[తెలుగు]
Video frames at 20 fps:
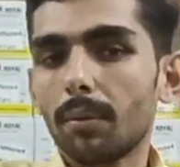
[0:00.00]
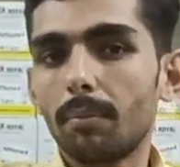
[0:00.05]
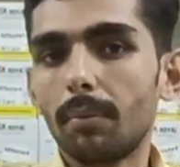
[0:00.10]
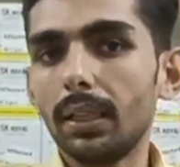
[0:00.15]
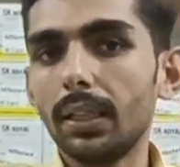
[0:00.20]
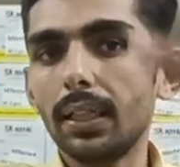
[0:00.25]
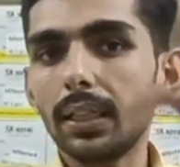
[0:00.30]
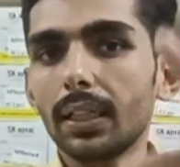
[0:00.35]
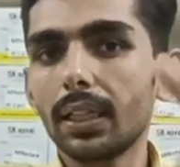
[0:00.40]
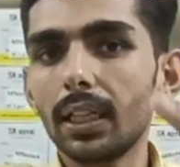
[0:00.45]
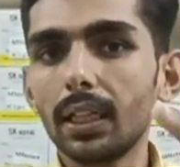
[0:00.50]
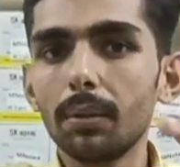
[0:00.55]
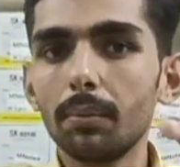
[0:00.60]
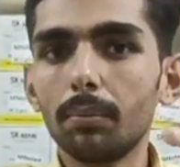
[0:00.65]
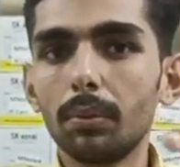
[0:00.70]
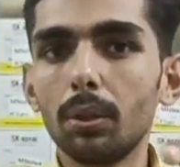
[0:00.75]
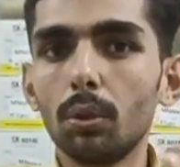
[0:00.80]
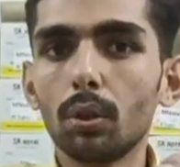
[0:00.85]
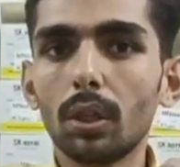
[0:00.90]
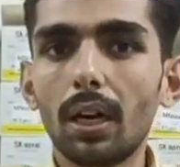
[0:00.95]
మన దగ్గరే
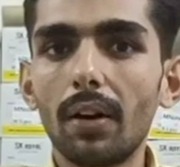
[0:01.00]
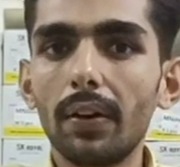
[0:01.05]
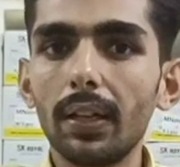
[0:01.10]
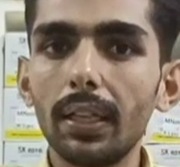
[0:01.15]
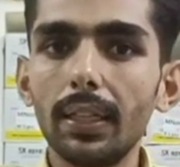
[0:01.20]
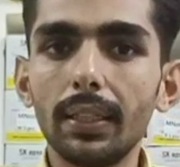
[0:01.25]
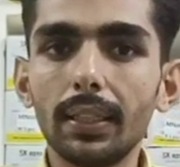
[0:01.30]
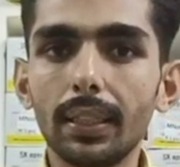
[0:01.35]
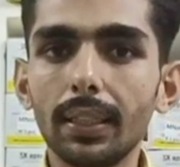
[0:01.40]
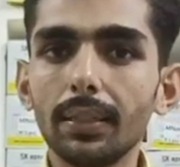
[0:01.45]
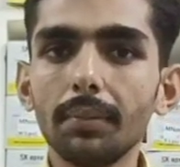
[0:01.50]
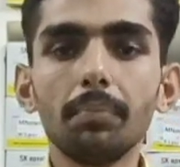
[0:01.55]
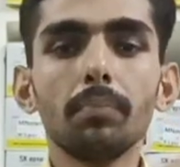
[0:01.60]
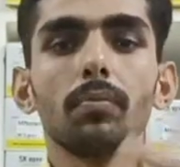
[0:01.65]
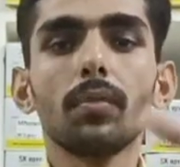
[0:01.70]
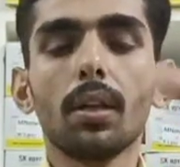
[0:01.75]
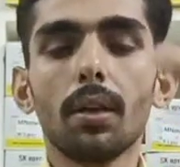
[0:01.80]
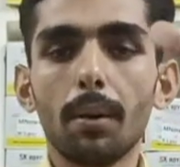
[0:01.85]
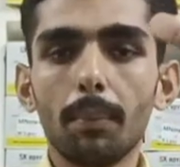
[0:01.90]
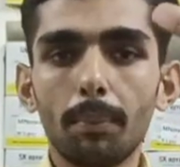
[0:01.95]
మీరు కావాలంటే
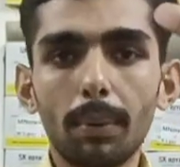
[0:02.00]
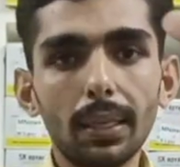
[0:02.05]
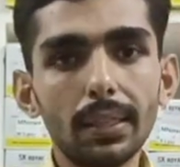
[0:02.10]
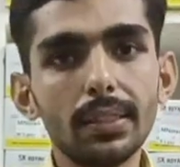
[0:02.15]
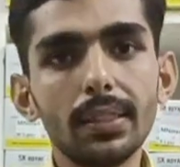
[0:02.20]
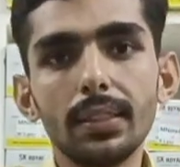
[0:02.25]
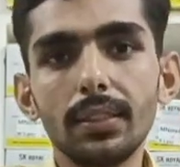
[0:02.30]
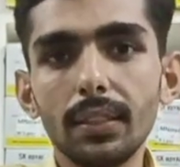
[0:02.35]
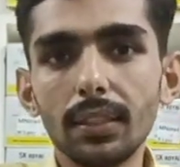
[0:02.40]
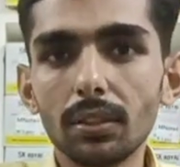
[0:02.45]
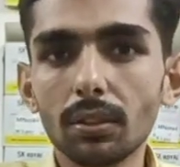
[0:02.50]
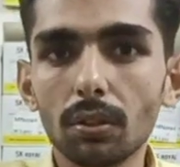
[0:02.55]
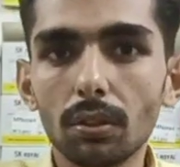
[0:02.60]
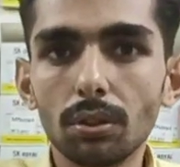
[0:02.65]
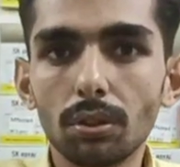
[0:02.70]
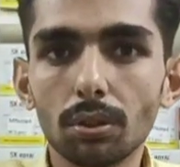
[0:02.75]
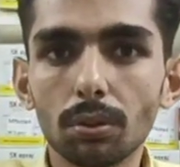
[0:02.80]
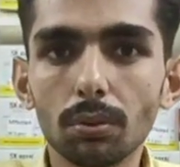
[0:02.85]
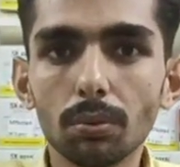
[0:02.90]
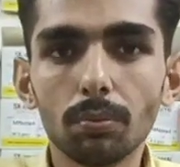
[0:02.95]
పర్చేస్
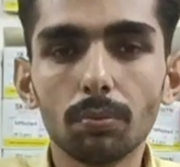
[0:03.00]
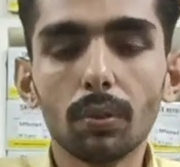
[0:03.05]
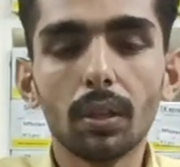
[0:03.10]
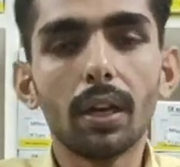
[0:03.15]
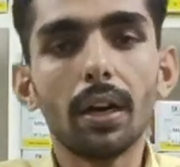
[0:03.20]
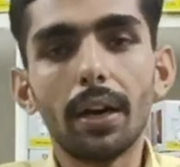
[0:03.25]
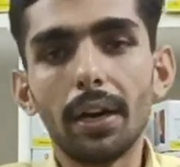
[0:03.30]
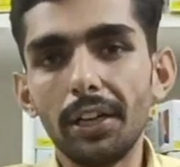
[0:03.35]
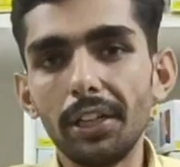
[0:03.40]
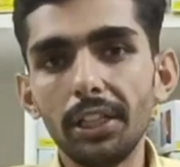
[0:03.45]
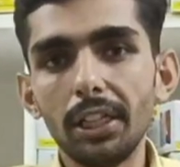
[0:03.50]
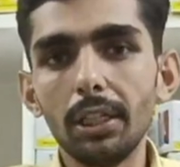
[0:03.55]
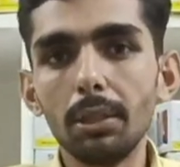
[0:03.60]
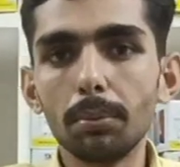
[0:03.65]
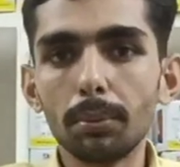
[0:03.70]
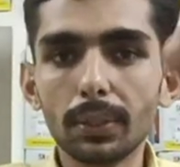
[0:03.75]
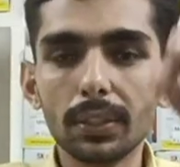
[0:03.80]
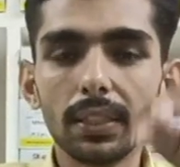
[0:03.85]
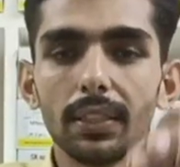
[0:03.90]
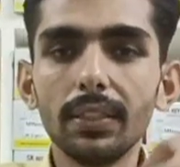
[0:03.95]
చేసుకోవచ్చు హండ్రెడ్
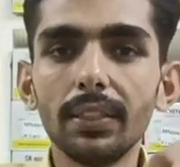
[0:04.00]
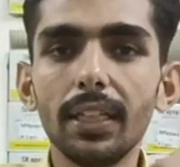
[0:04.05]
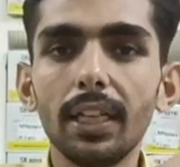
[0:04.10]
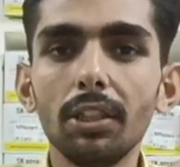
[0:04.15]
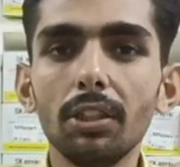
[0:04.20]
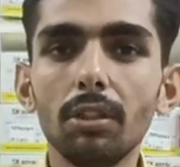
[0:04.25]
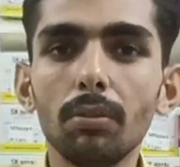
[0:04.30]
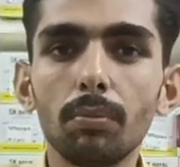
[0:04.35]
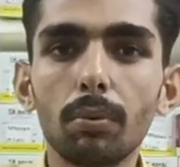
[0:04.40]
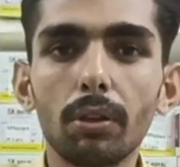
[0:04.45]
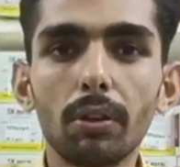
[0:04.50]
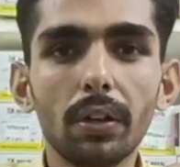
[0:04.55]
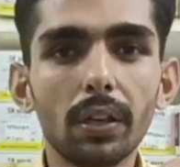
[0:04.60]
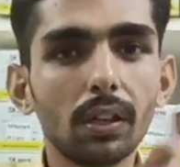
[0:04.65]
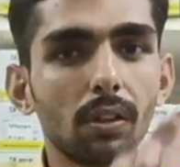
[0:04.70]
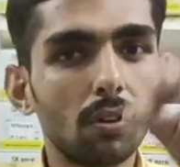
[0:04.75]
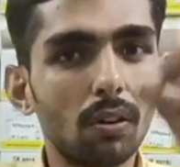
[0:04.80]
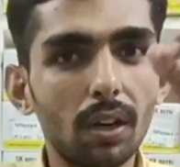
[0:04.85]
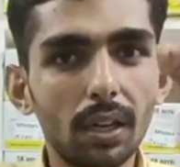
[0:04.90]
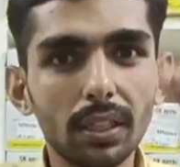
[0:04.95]
పర్సెంట్ జెన్యున్
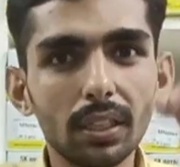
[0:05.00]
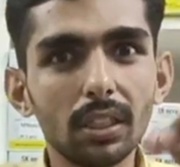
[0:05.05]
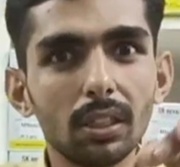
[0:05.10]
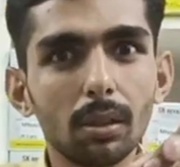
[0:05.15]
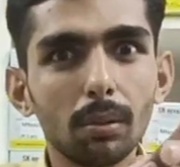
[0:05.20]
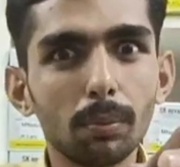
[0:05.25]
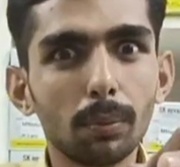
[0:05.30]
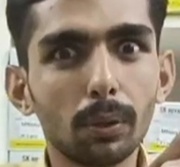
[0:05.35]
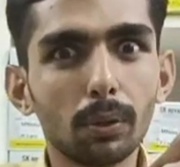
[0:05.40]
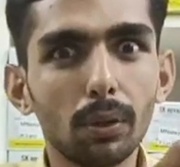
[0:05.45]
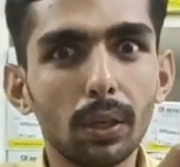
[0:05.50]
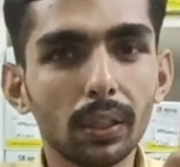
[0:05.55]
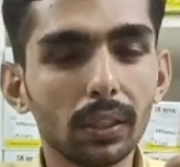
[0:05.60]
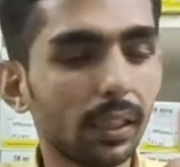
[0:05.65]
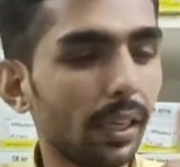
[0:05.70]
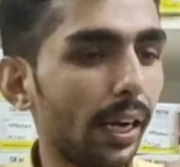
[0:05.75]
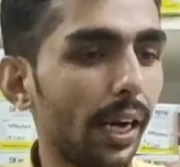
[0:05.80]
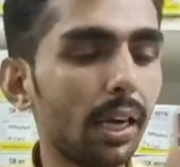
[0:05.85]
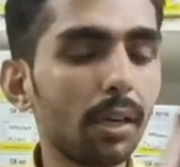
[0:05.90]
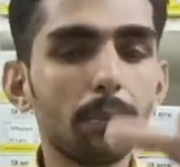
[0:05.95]
ప్రోడక్ట్ ఆరిజినల్ ప్రోడక్ట్
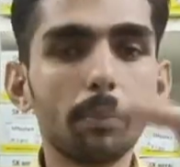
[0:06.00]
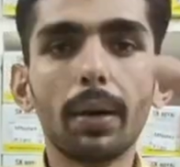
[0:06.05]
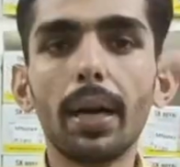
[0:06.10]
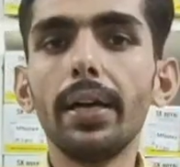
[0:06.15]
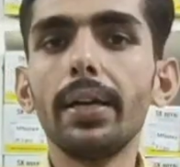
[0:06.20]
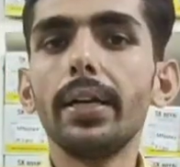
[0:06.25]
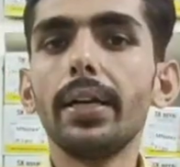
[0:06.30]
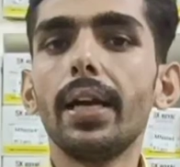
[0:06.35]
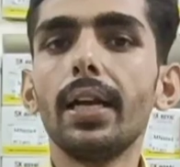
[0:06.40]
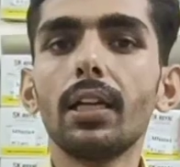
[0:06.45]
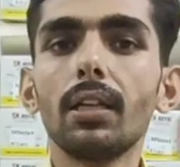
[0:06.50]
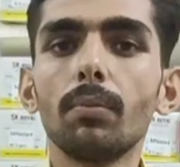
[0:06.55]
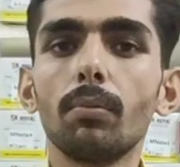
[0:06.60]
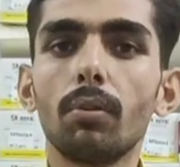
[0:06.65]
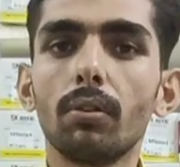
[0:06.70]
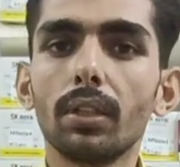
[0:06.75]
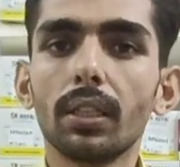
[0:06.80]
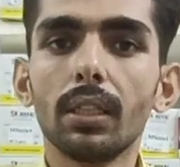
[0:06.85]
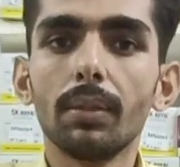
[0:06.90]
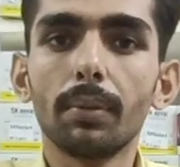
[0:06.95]
అండ్ బ్రాండెడ్ ఐటమ్
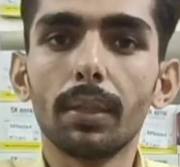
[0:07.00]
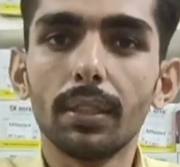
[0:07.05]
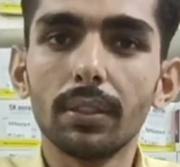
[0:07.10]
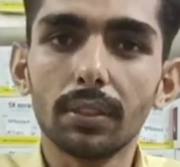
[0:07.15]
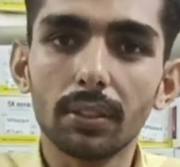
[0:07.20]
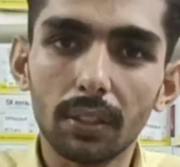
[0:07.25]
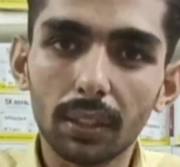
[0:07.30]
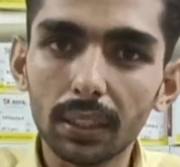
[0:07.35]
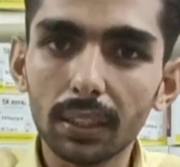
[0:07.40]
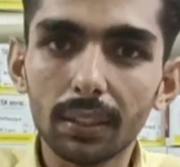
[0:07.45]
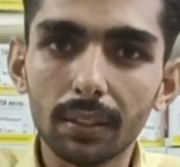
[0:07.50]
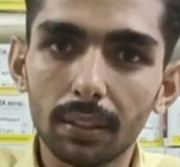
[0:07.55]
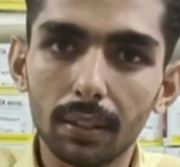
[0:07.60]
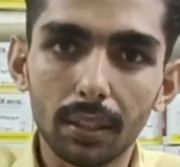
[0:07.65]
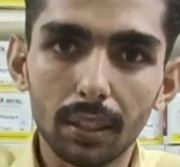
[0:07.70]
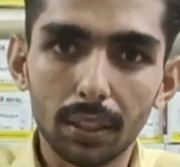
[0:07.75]
ఉంటుంది ఫ్రెండ్స్ ఓకేనా